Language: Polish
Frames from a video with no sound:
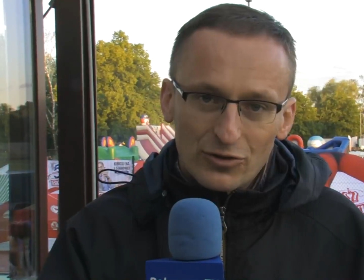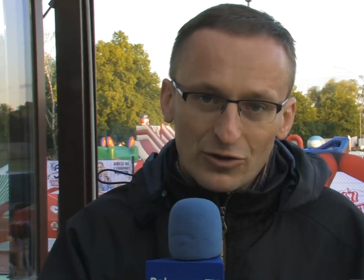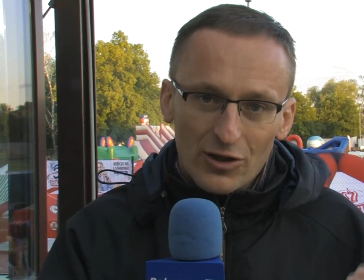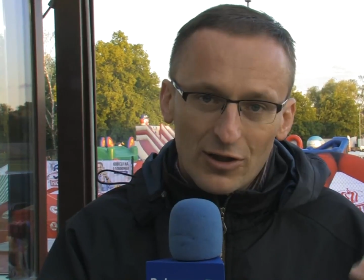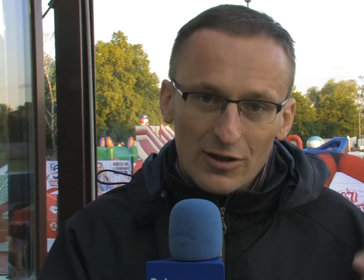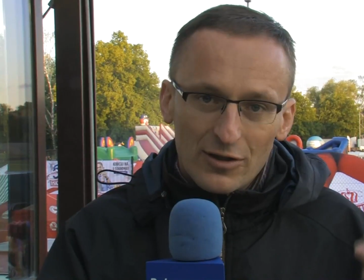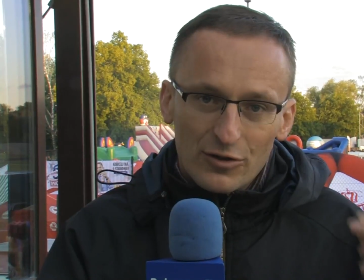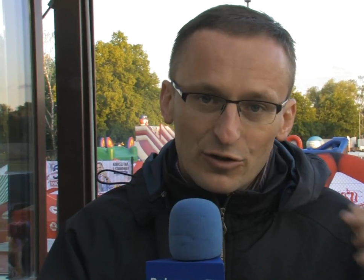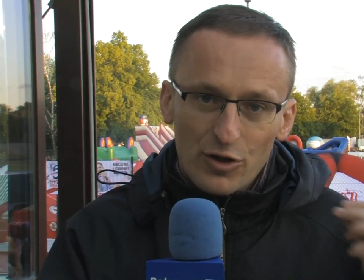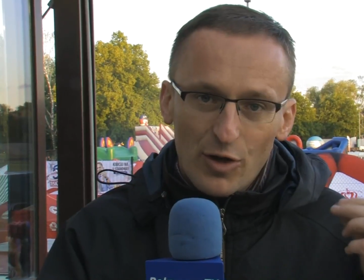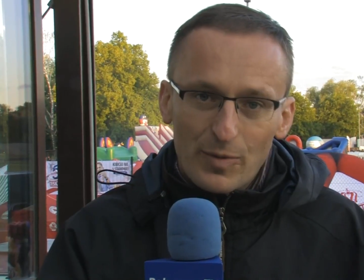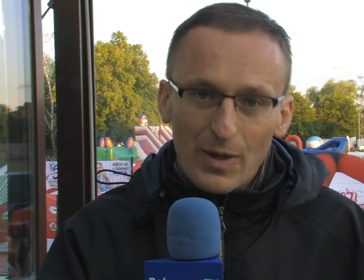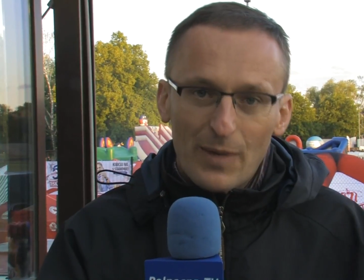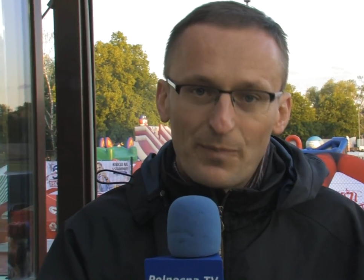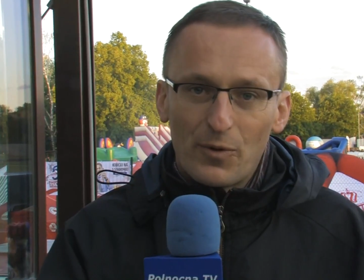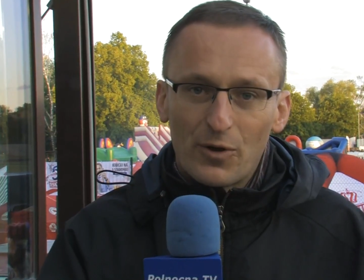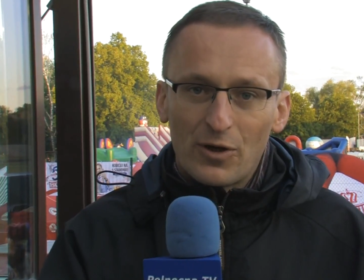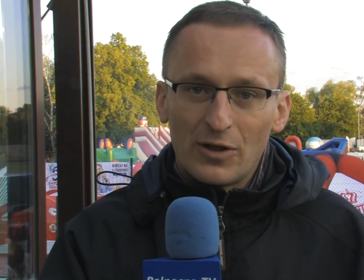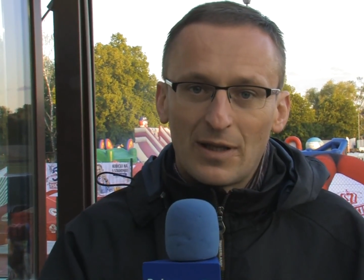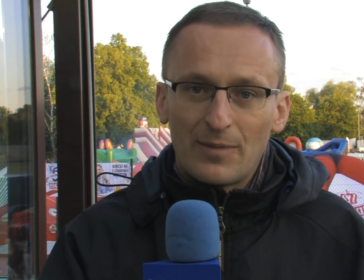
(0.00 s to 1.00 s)
że dobra
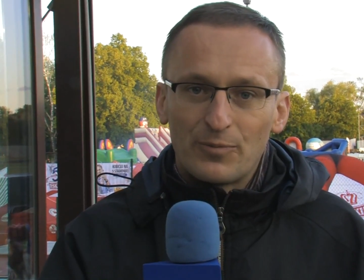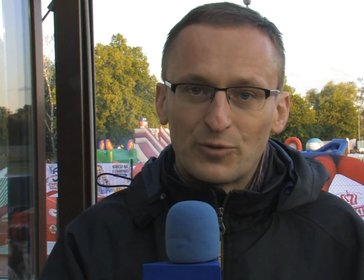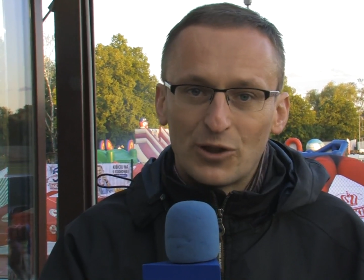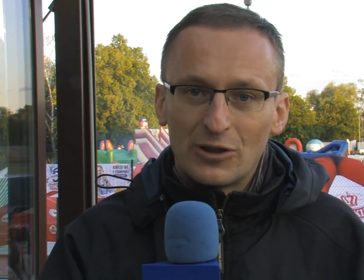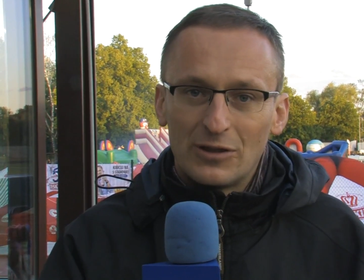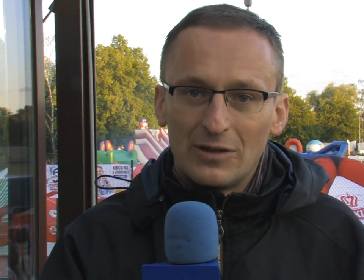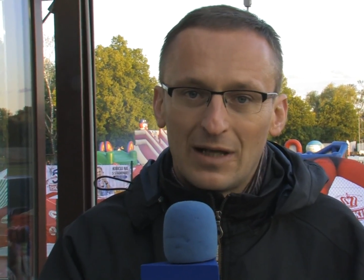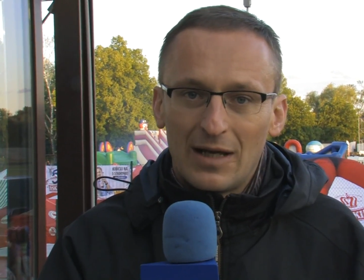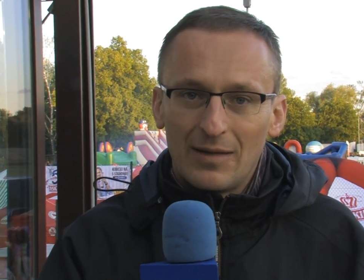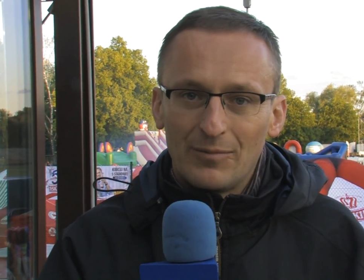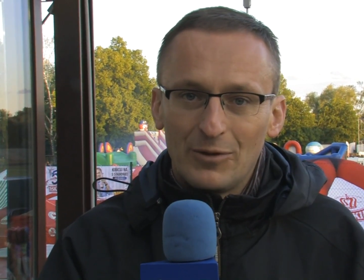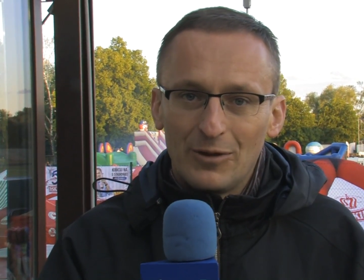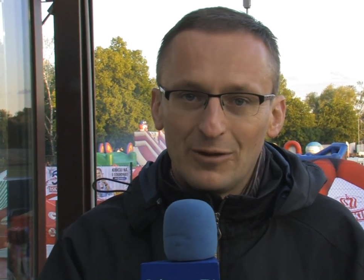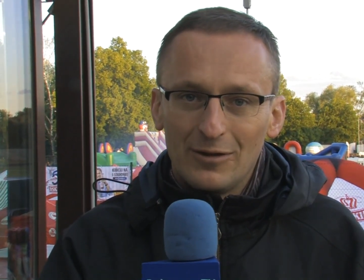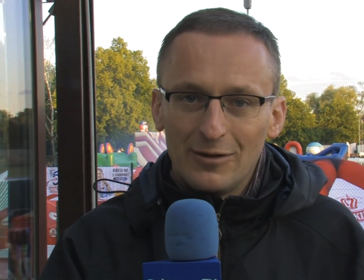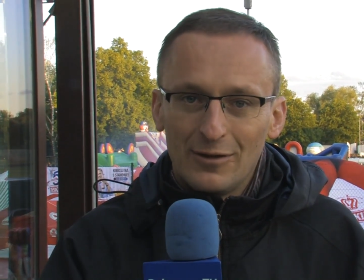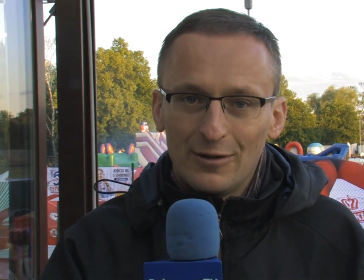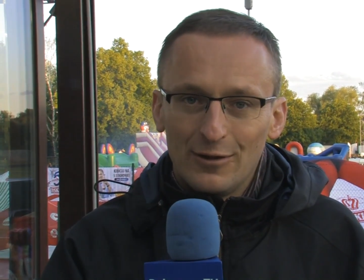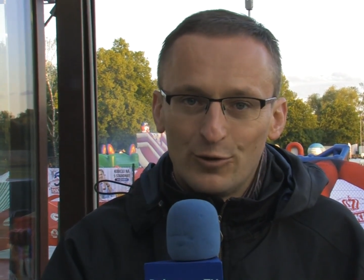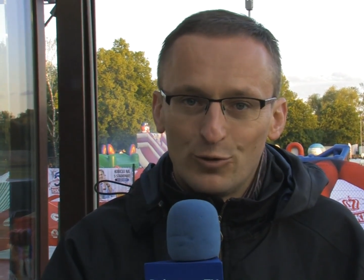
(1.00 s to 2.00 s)
pogoda przed
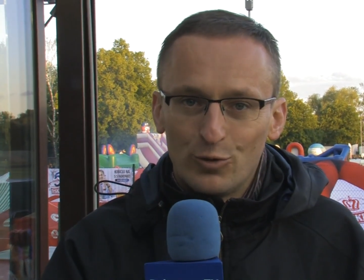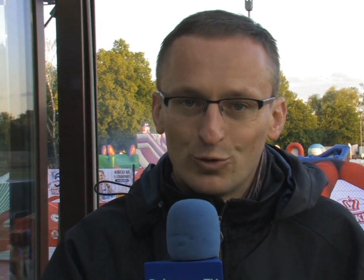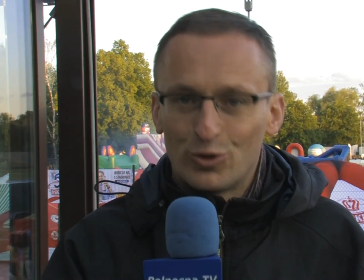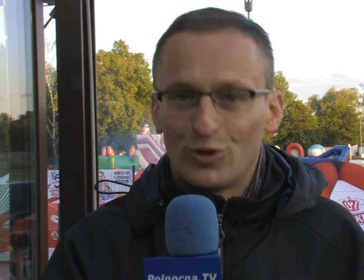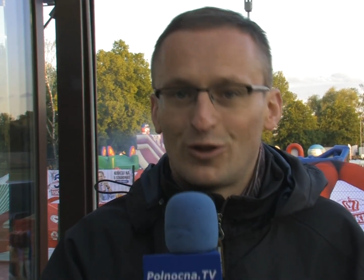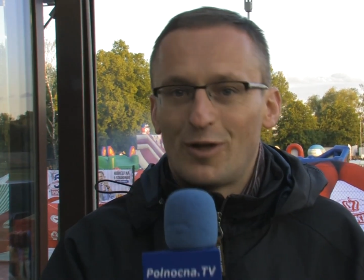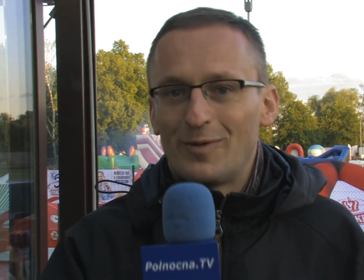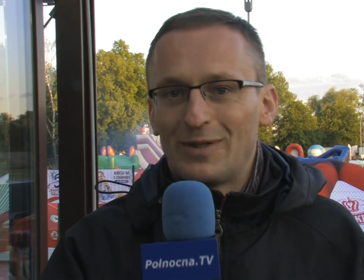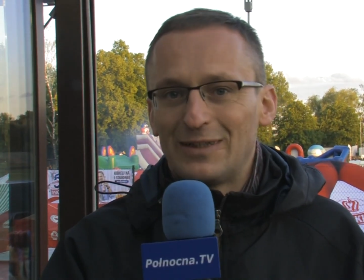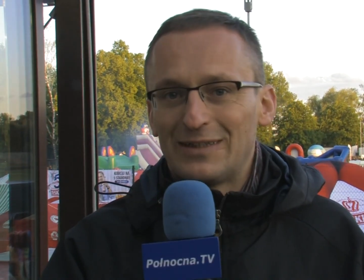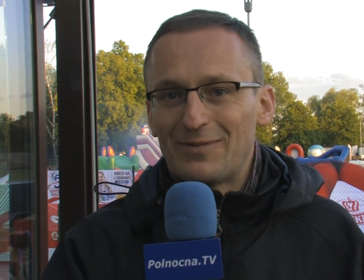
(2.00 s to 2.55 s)
nami i dużo dobrej